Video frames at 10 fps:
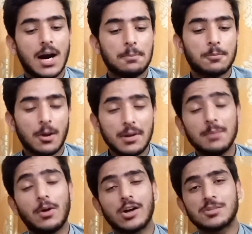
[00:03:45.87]
आप
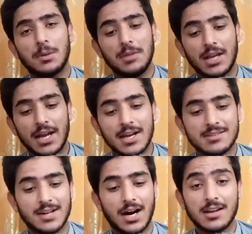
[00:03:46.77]
कमेंट बॉक्स में अपनी राय का
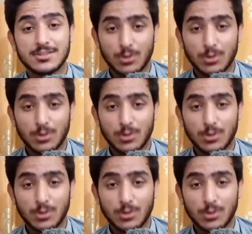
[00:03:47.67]
इजहार